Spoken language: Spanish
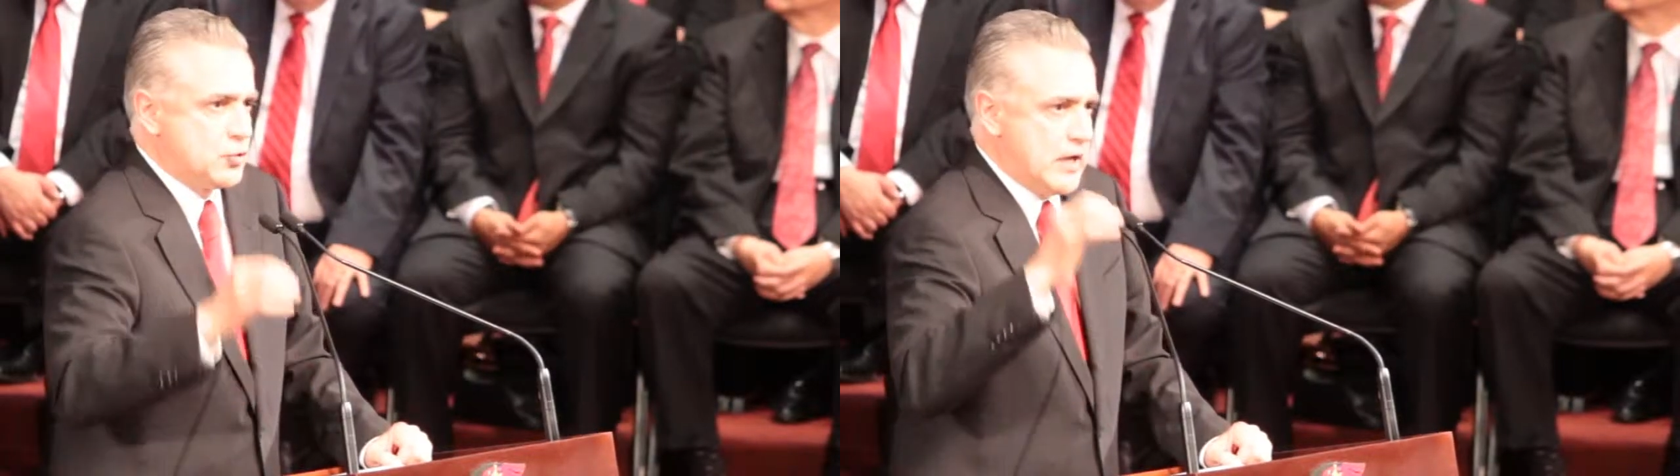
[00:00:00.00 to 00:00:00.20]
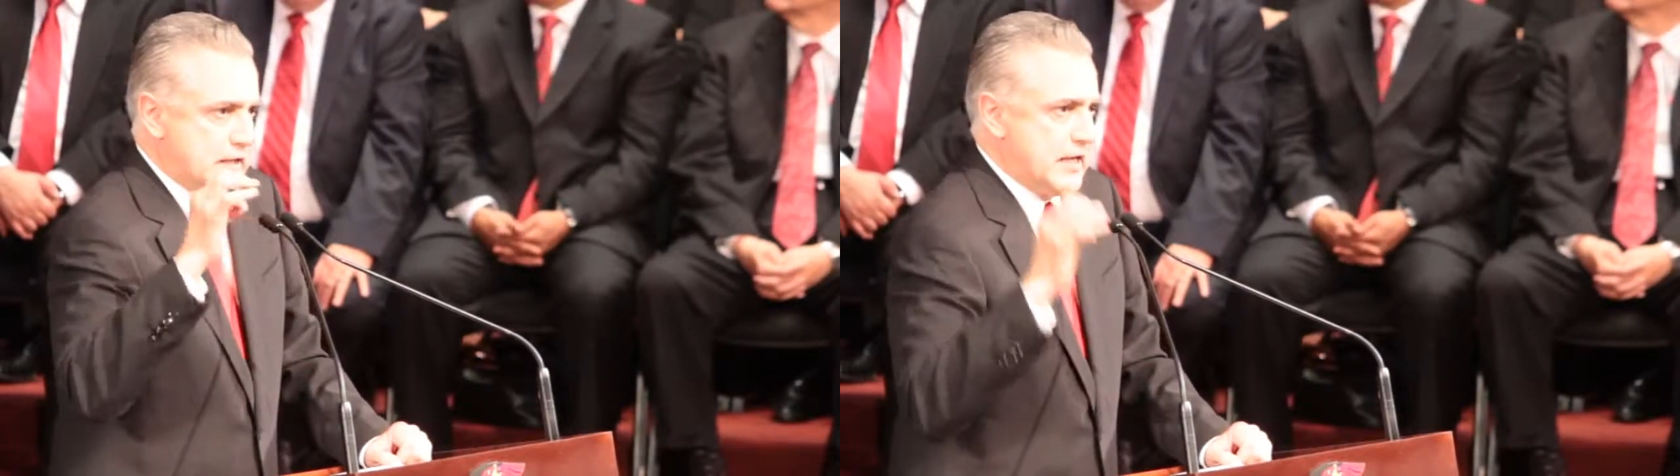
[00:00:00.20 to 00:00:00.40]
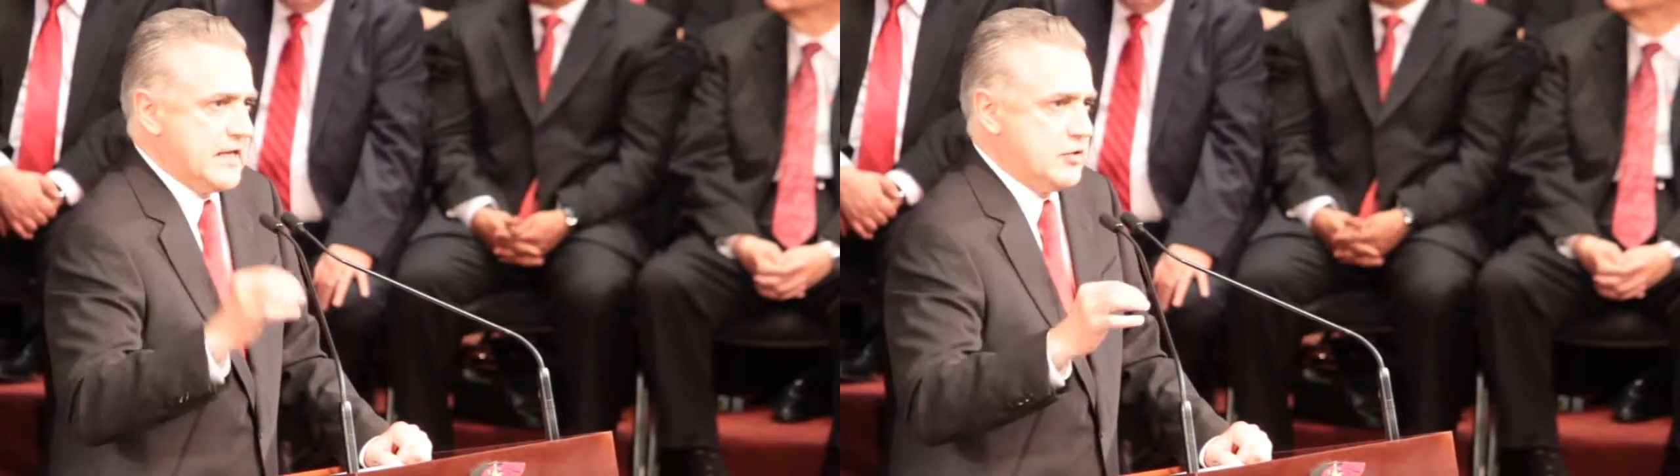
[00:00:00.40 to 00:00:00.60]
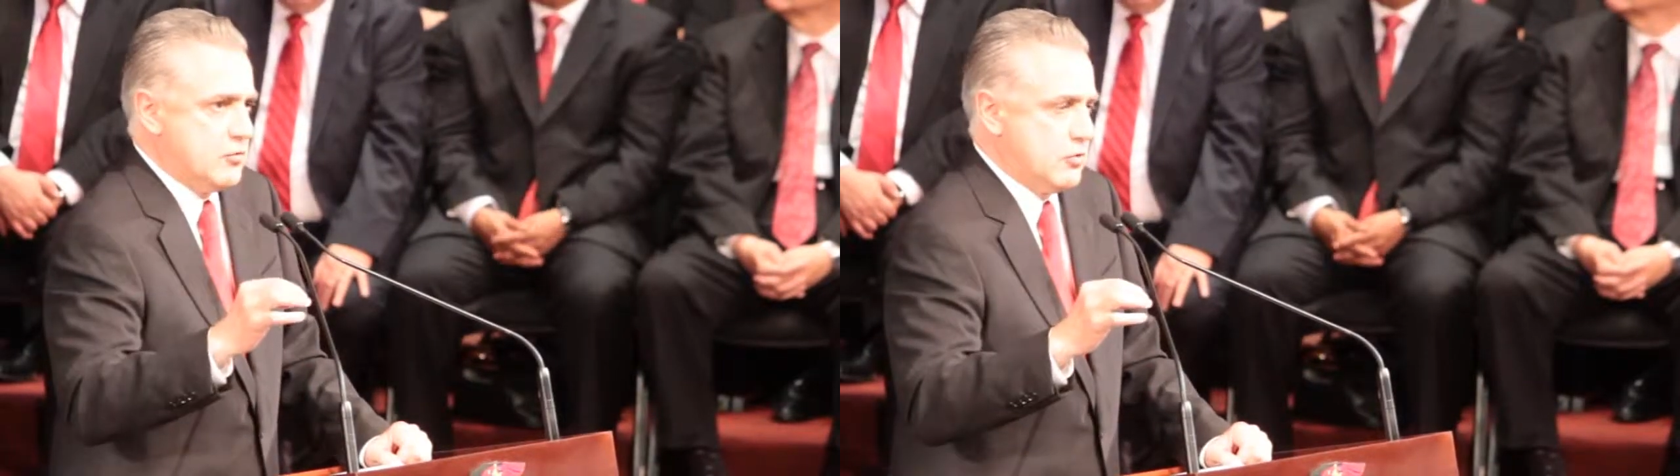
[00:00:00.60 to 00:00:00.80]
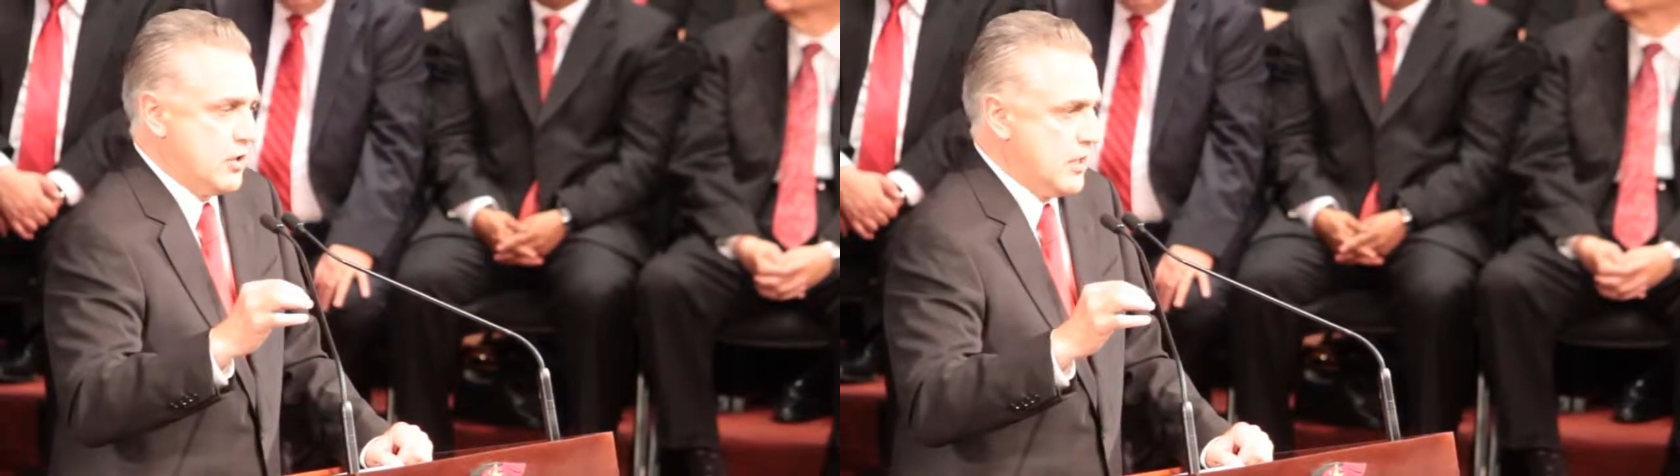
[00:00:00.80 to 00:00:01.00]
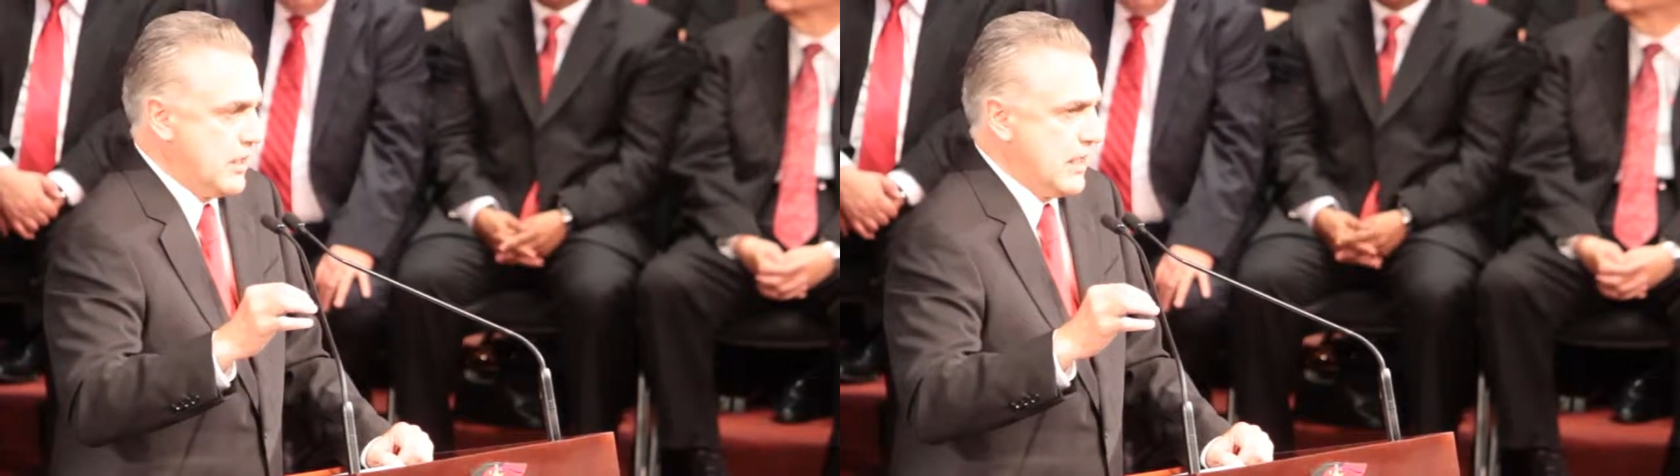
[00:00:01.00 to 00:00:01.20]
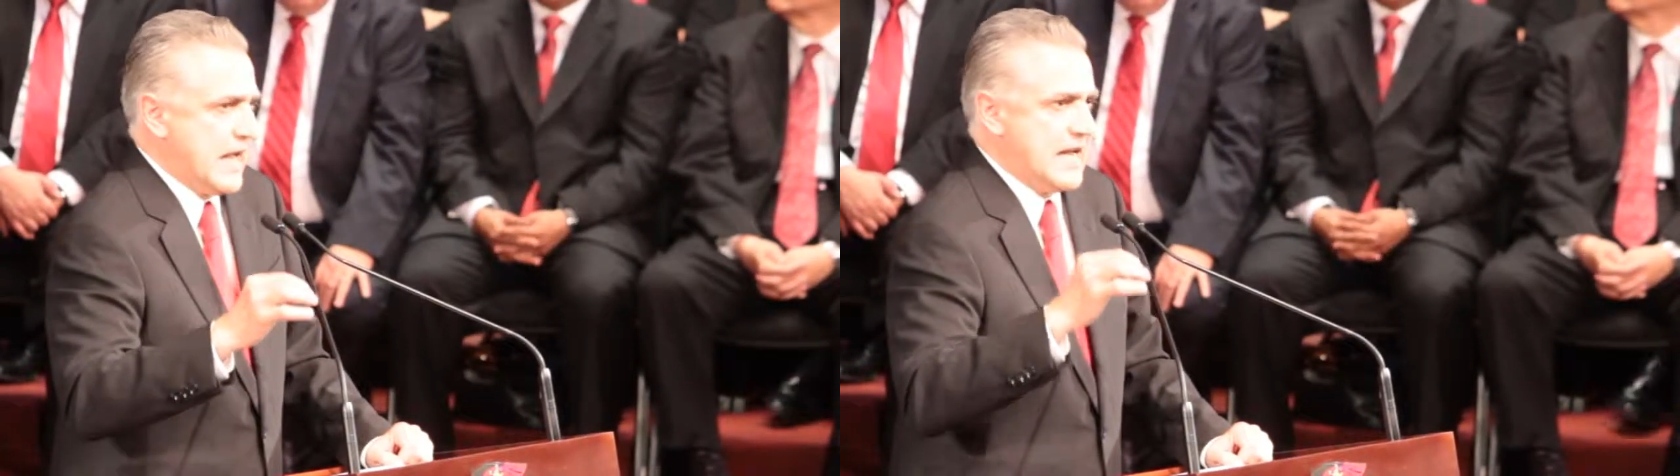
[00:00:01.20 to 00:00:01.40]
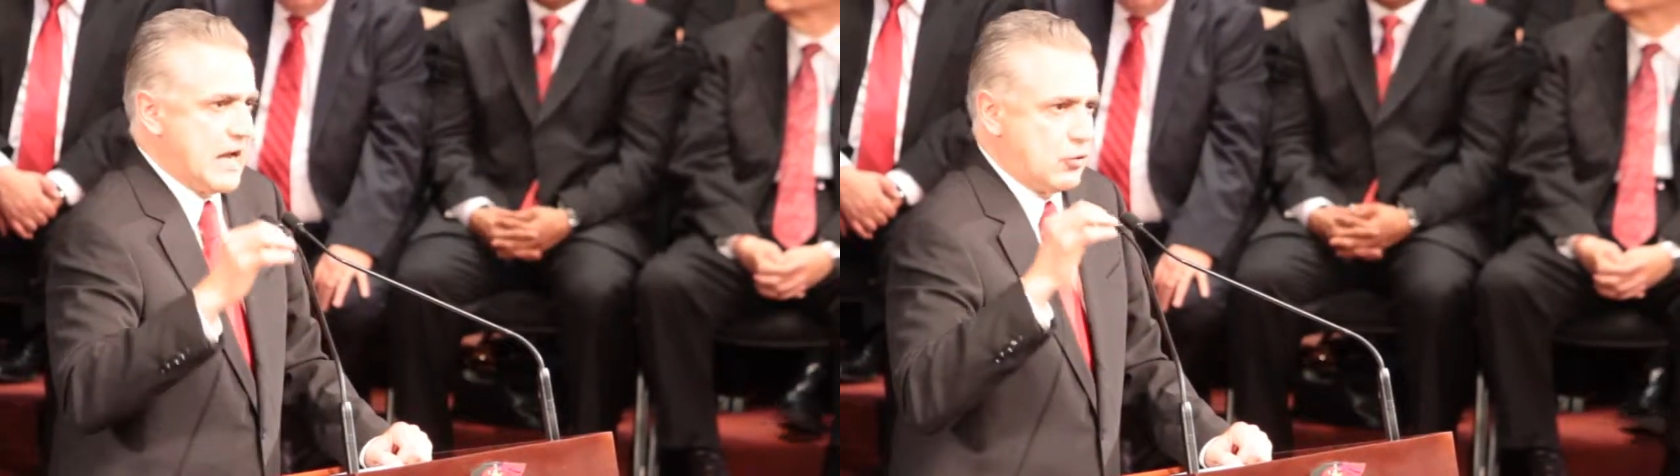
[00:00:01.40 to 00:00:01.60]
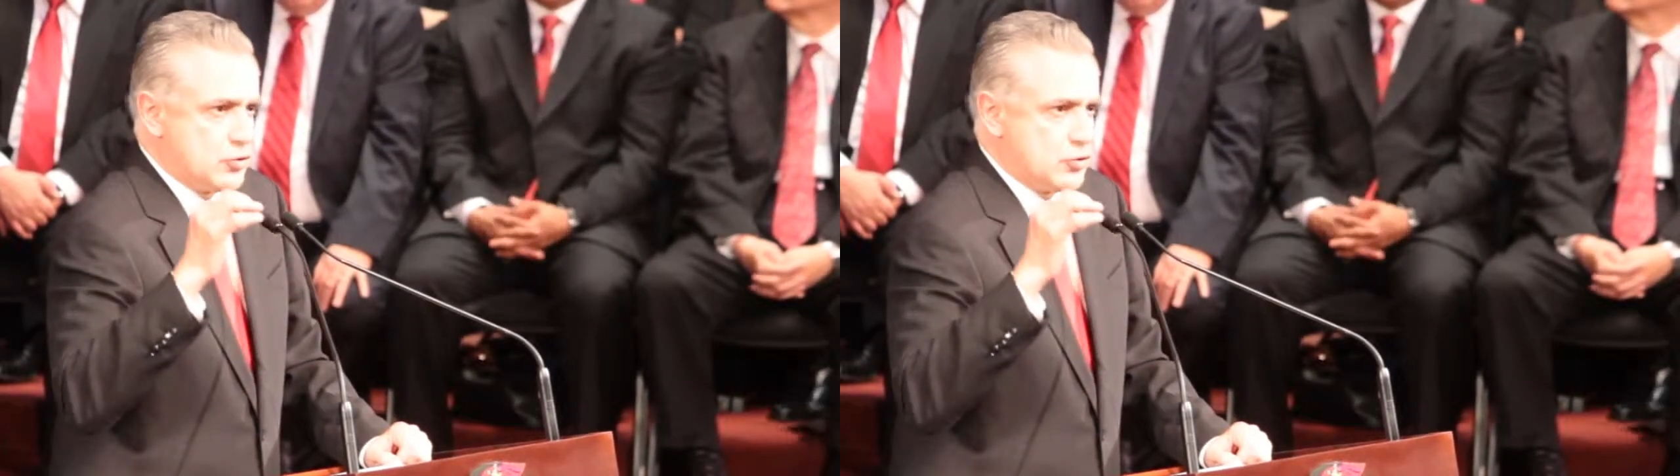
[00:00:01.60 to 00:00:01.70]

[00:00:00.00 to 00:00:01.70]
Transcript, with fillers: su ladrillo en la